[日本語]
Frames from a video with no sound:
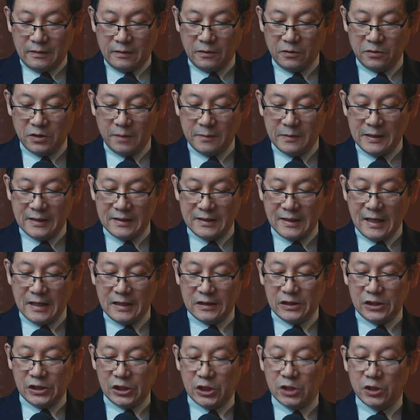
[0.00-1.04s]
どうぞ皆
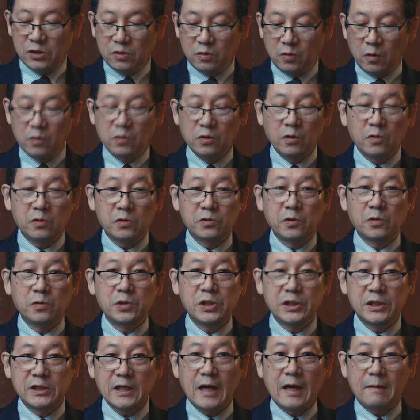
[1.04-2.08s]
さん、信仰の
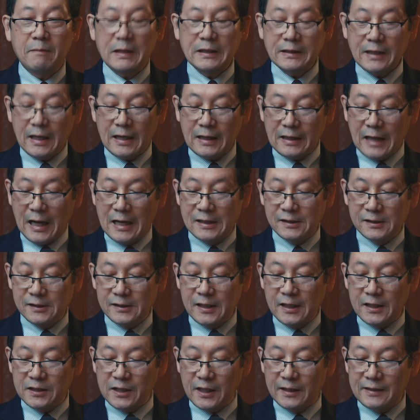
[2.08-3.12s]
創始者、また完
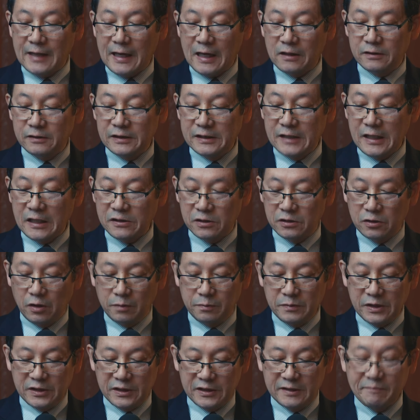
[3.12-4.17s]
成者であるイエス
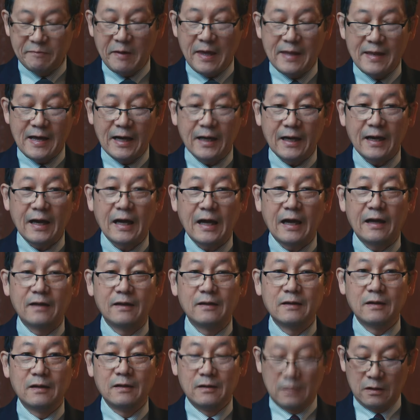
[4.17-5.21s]
を見つめながら、
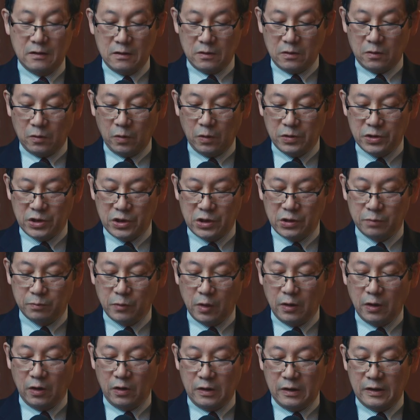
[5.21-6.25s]
今週
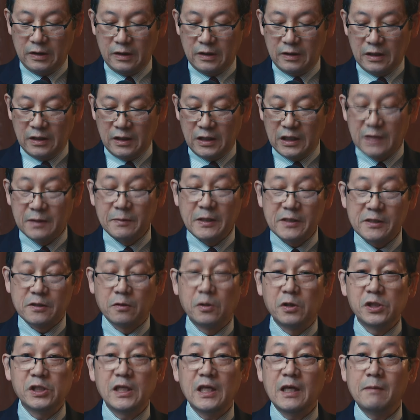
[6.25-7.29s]
も日々
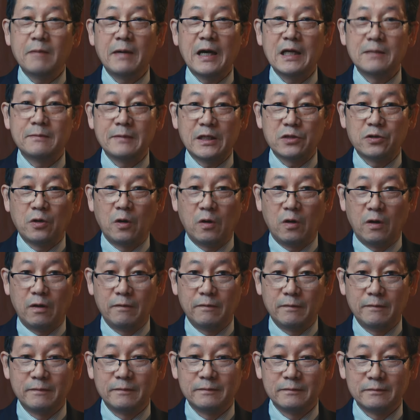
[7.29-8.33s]
過ごして参りましょ
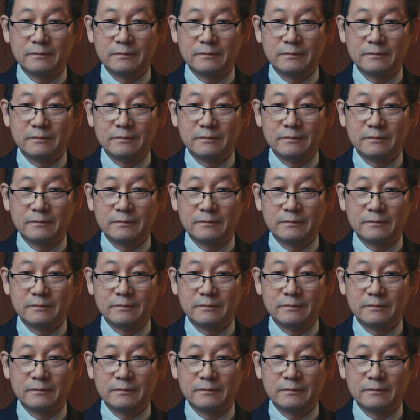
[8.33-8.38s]
う。